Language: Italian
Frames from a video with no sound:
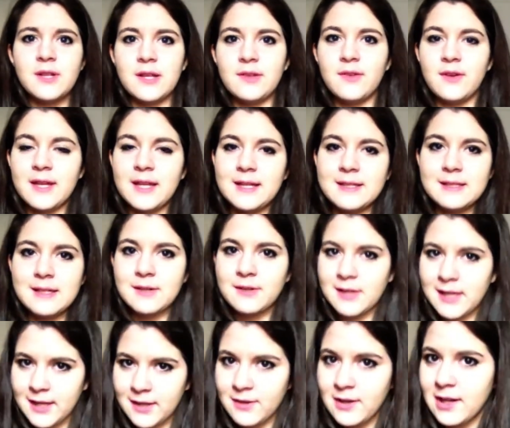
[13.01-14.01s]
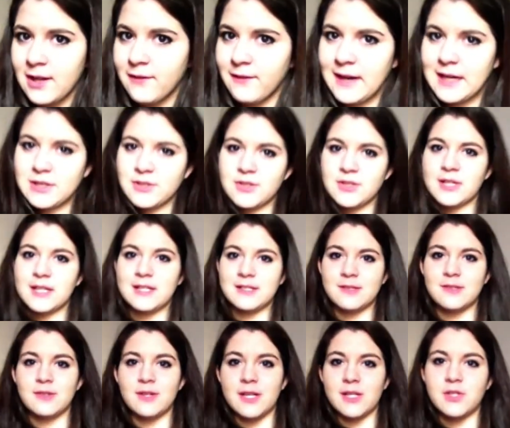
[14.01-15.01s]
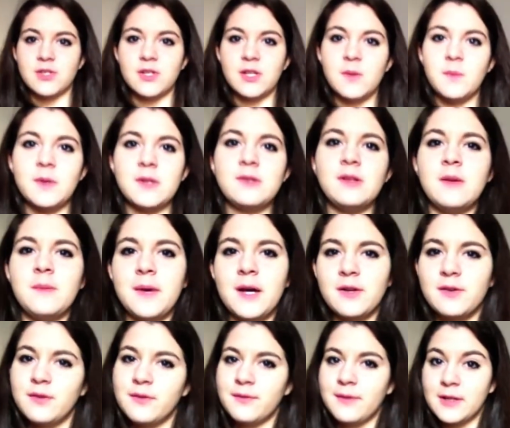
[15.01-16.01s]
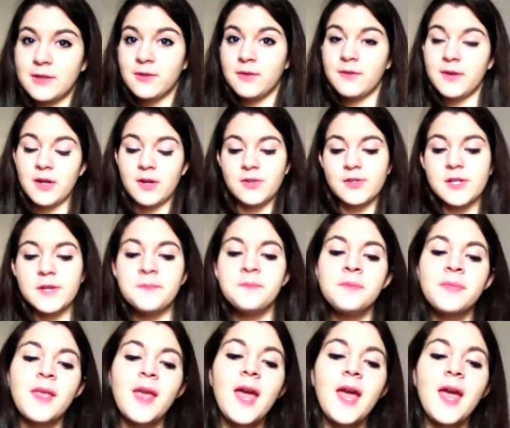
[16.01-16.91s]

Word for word: dato che da secoli che non li faccio, adesso che ci ho ripreso la mano vado veloce.